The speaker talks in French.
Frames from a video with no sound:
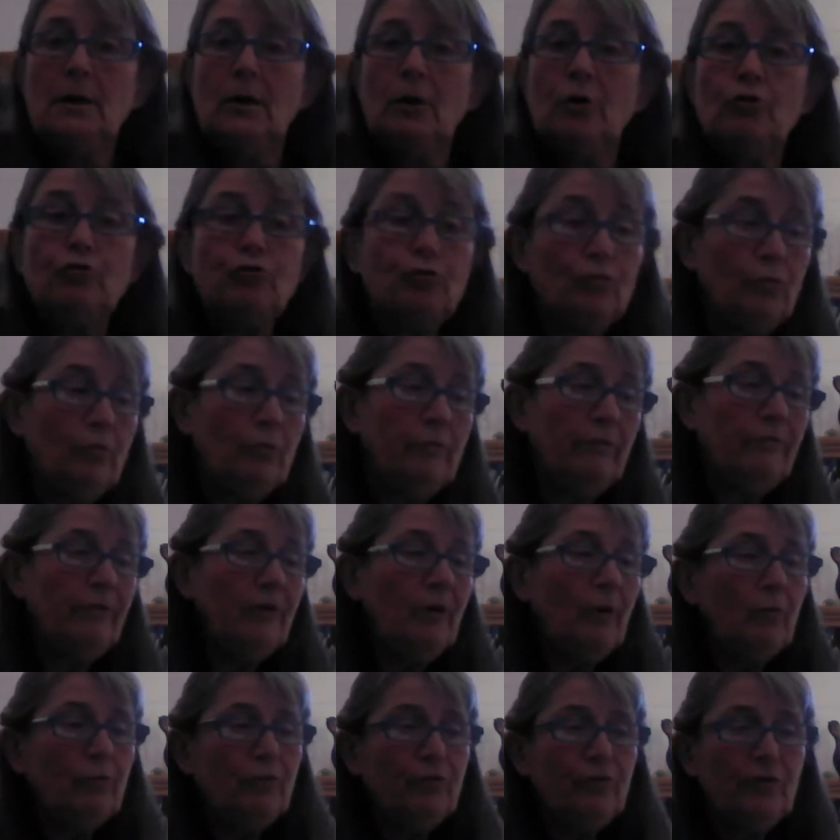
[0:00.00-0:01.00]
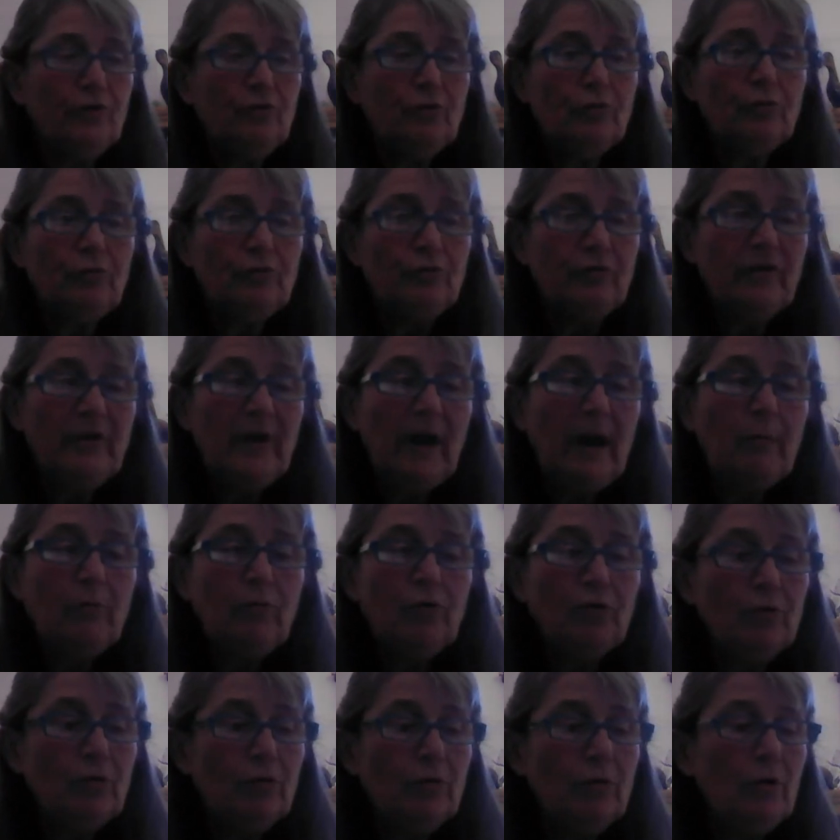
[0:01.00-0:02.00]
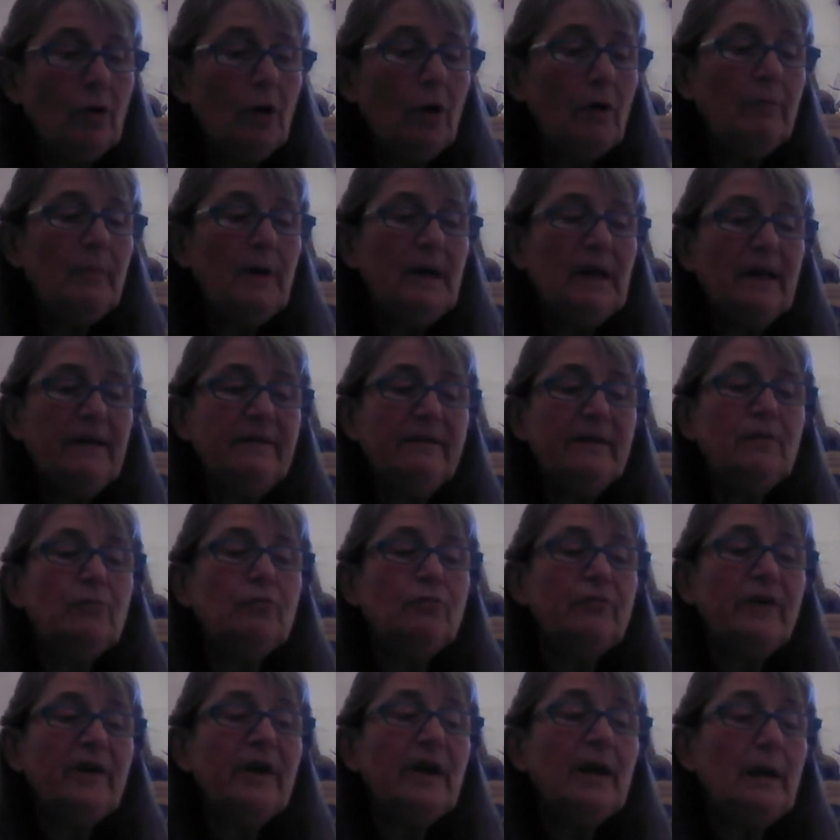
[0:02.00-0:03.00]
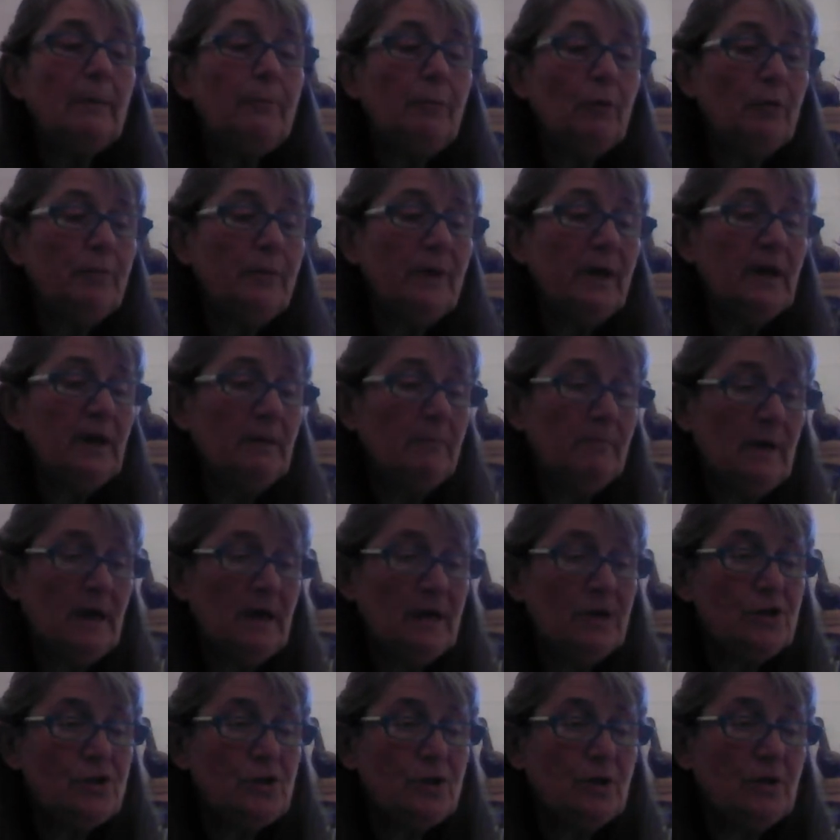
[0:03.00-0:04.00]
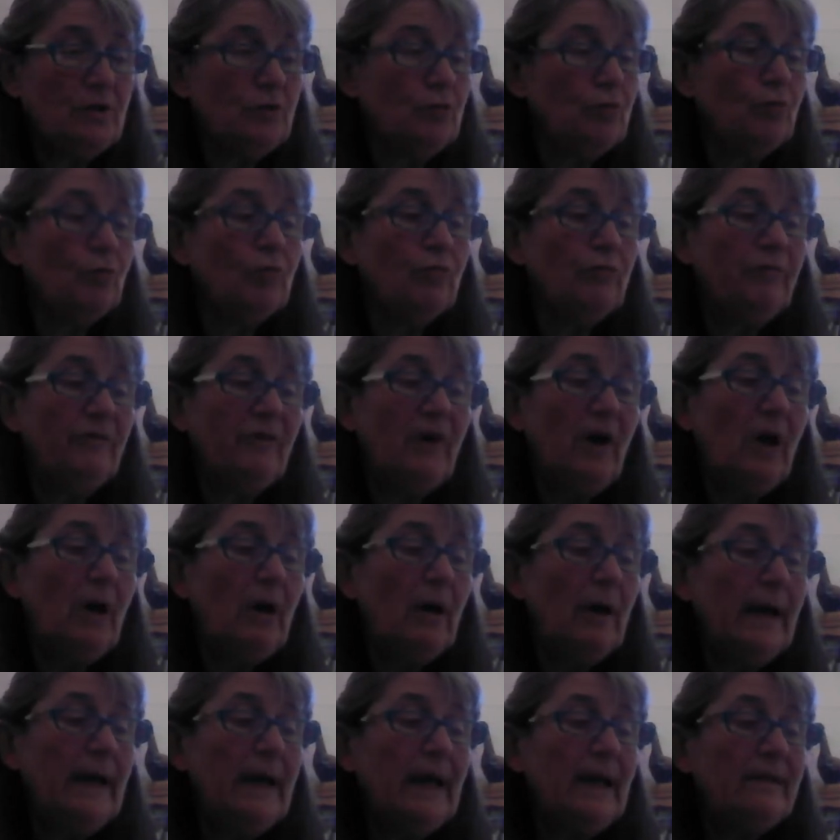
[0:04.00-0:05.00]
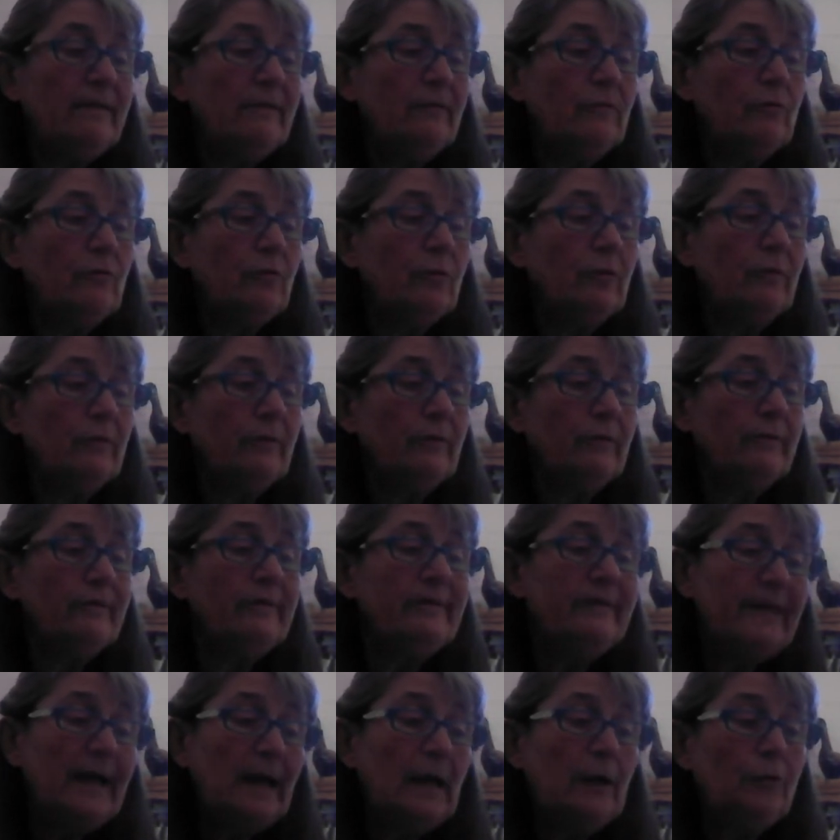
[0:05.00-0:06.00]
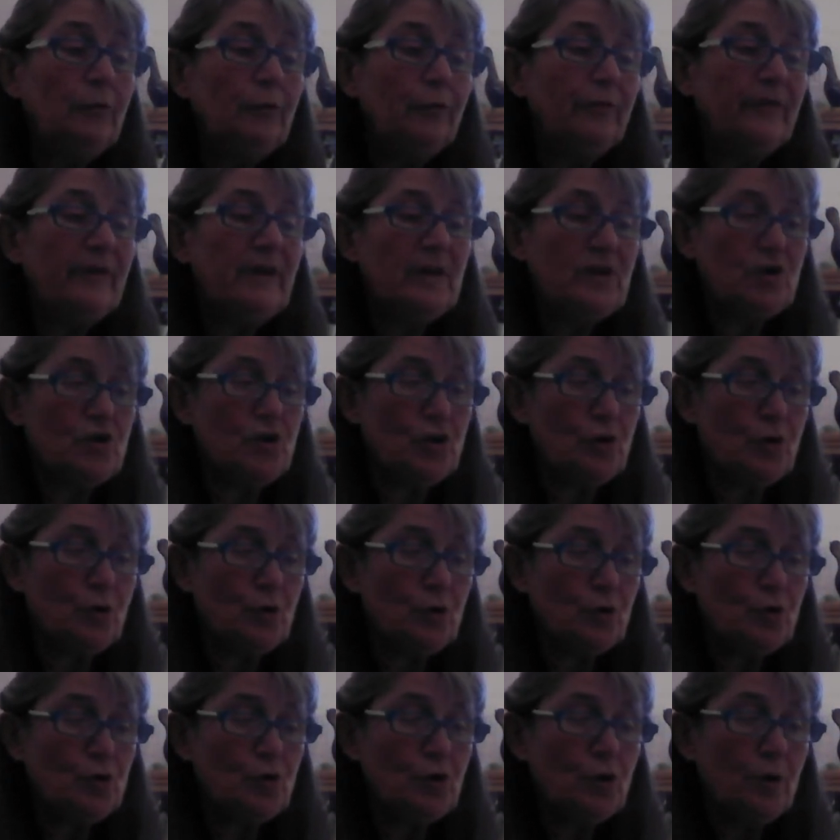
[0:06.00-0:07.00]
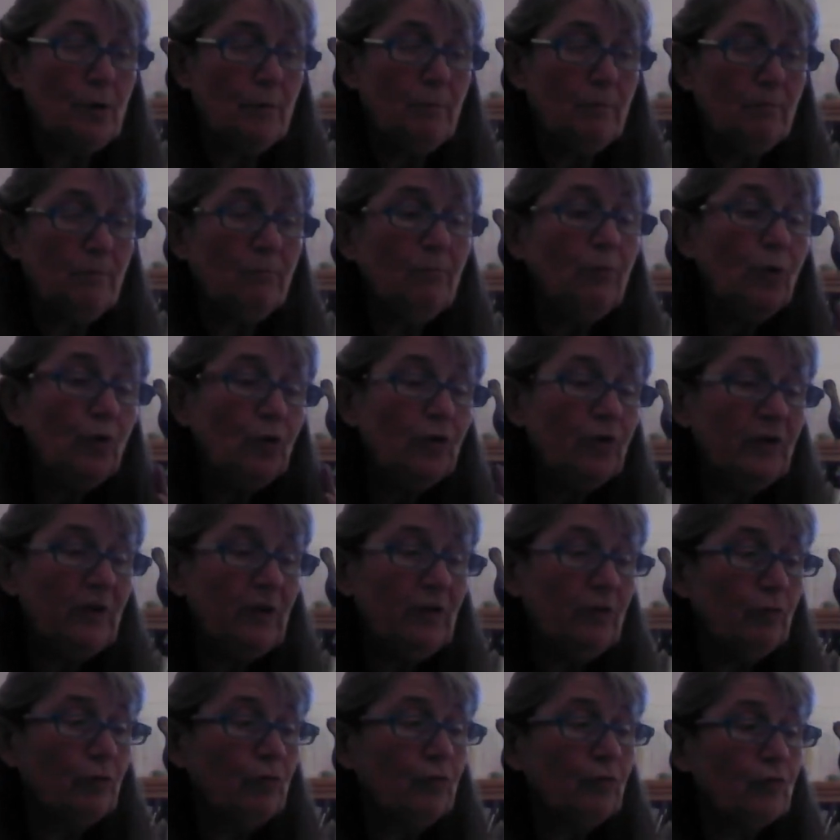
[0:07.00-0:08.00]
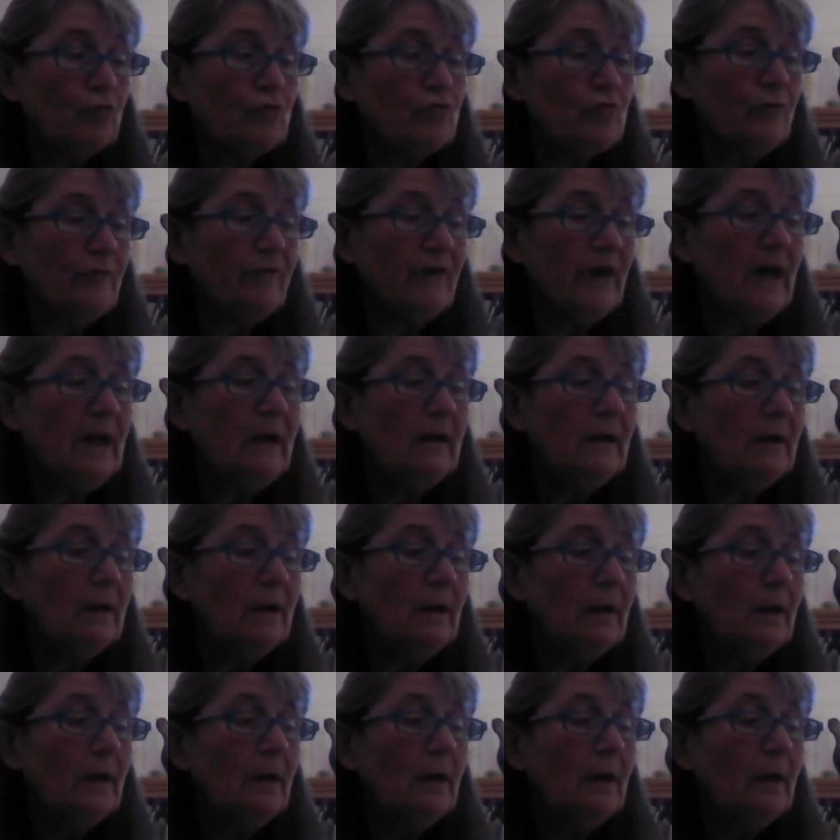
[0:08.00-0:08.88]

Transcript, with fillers: Se levant aussitôt de table, l'homme alla découvrir la première image, qui se trouva être euh, celle de Saint Georges, monté sur son cheval,